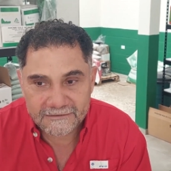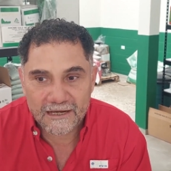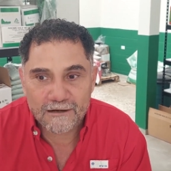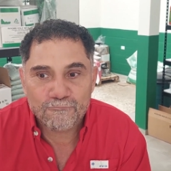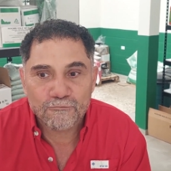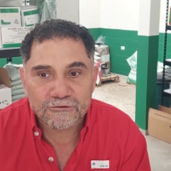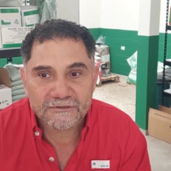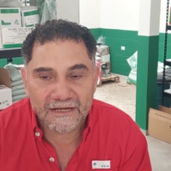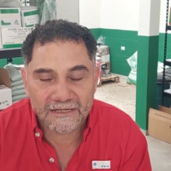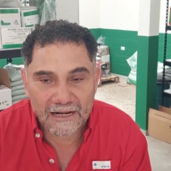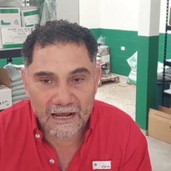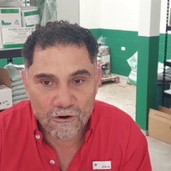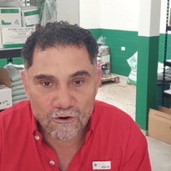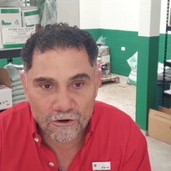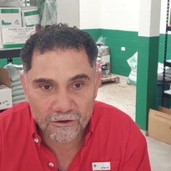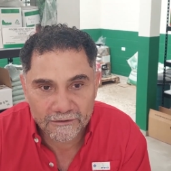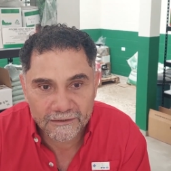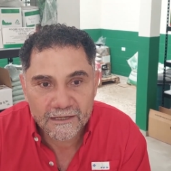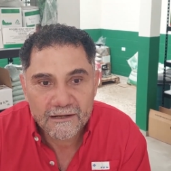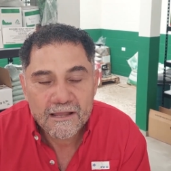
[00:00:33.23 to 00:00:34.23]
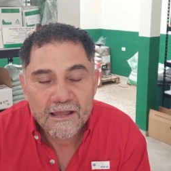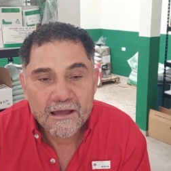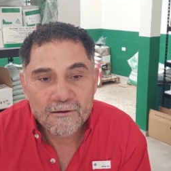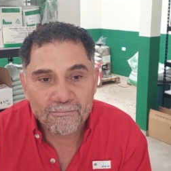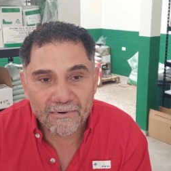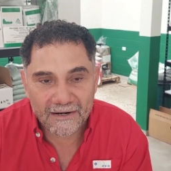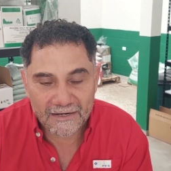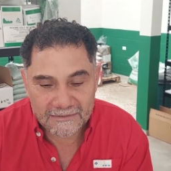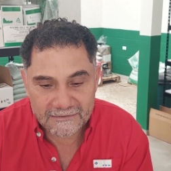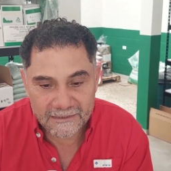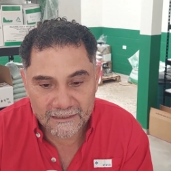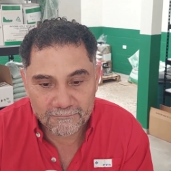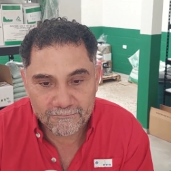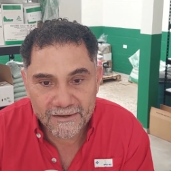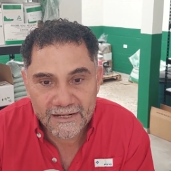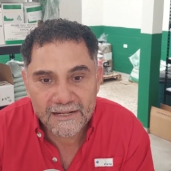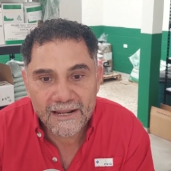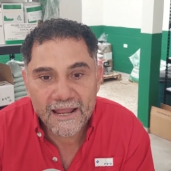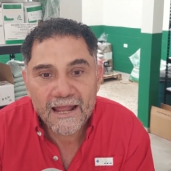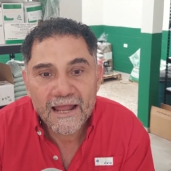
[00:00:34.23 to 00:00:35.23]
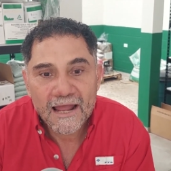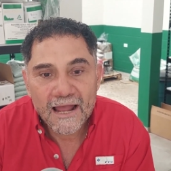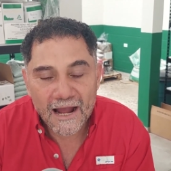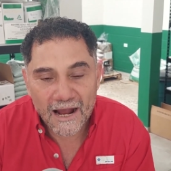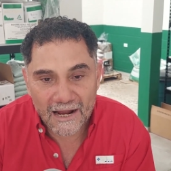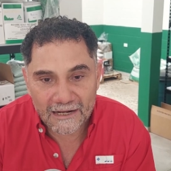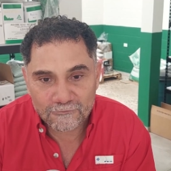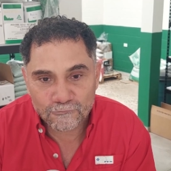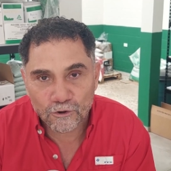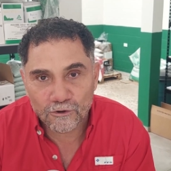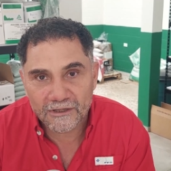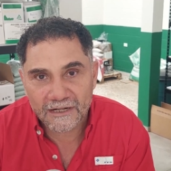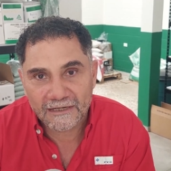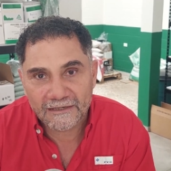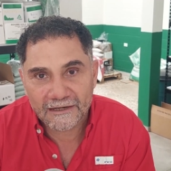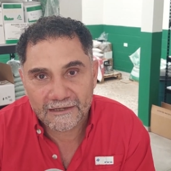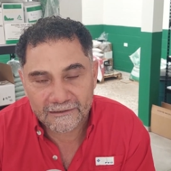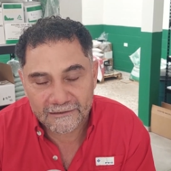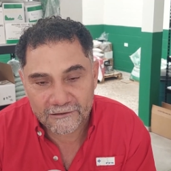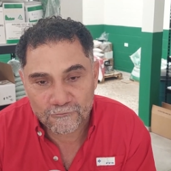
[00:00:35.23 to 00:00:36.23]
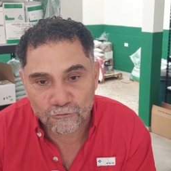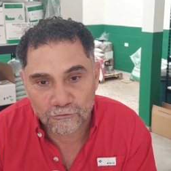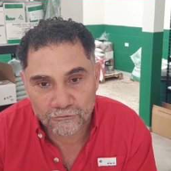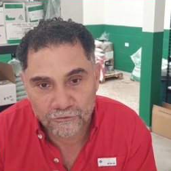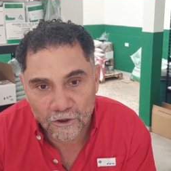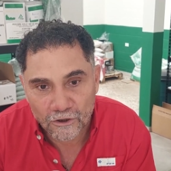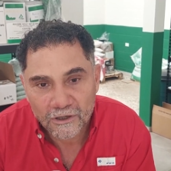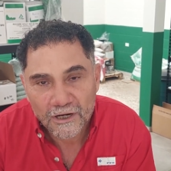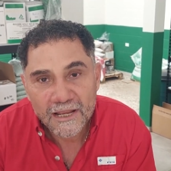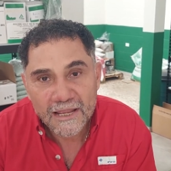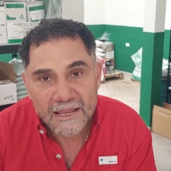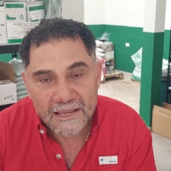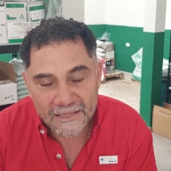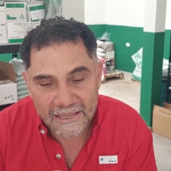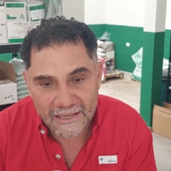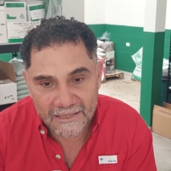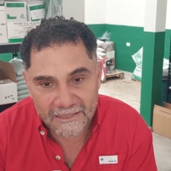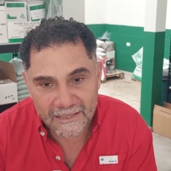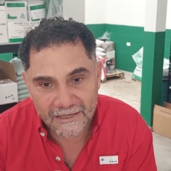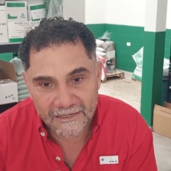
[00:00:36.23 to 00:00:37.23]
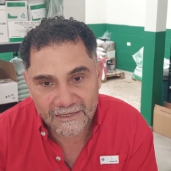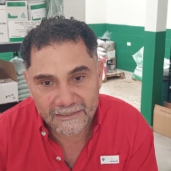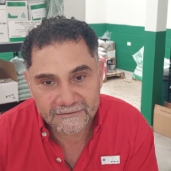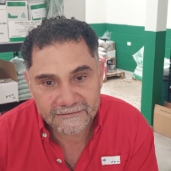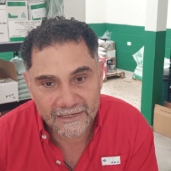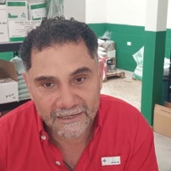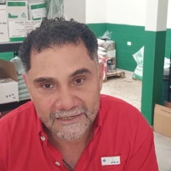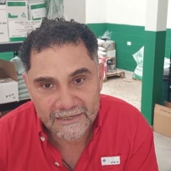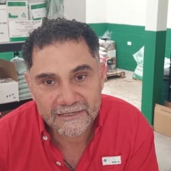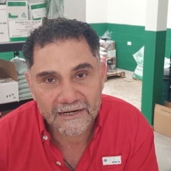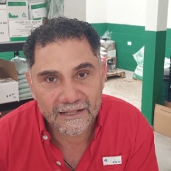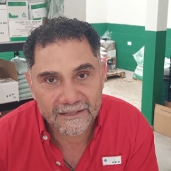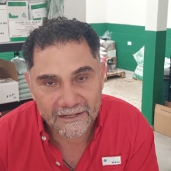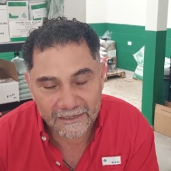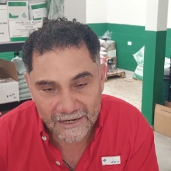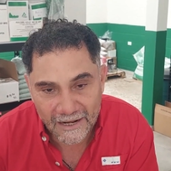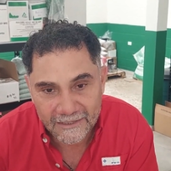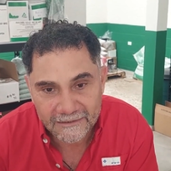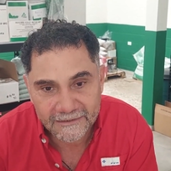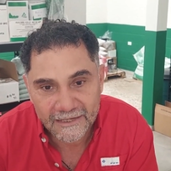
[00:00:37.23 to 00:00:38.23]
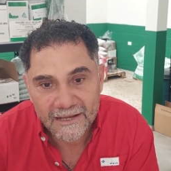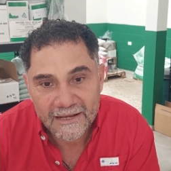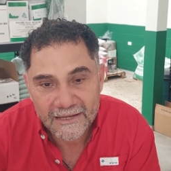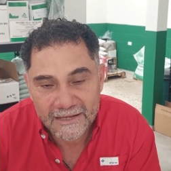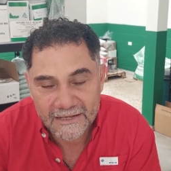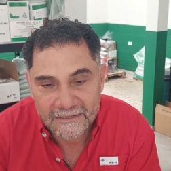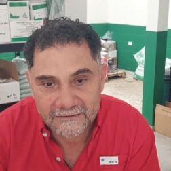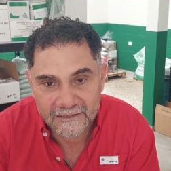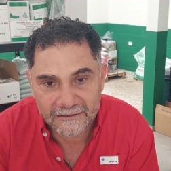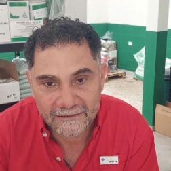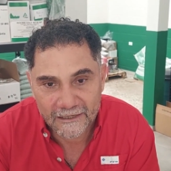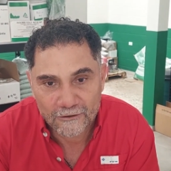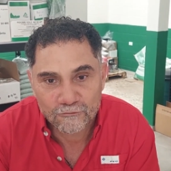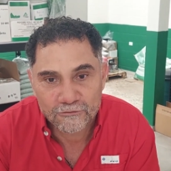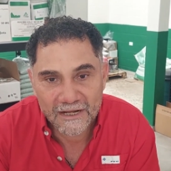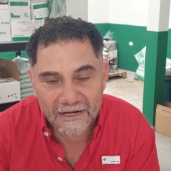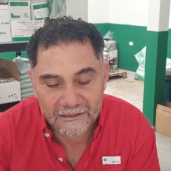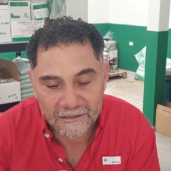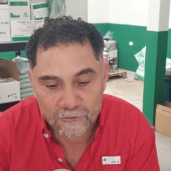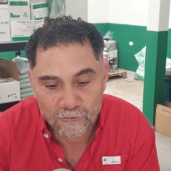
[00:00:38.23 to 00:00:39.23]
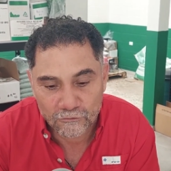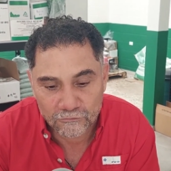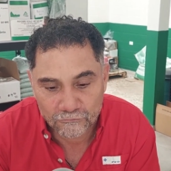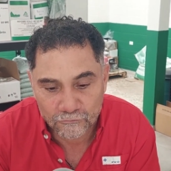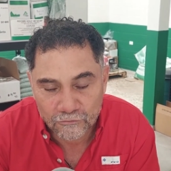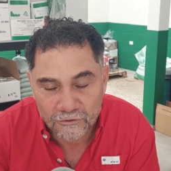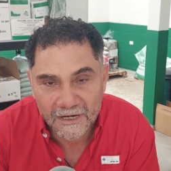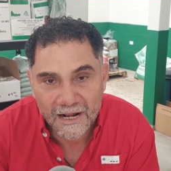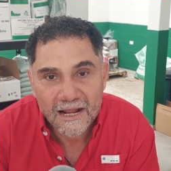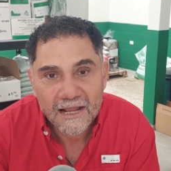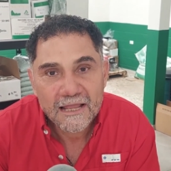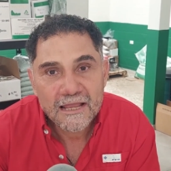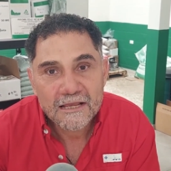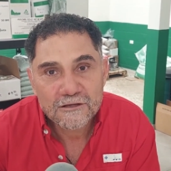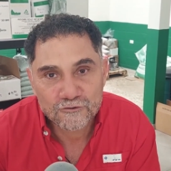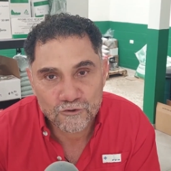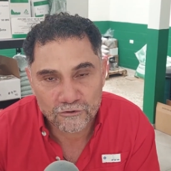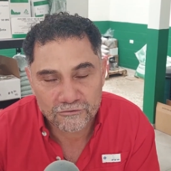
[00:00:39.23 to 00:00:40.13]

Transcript: Estamos a la orden para servirle a todo el agricultor que quiere seguir adelante y tener una agricultura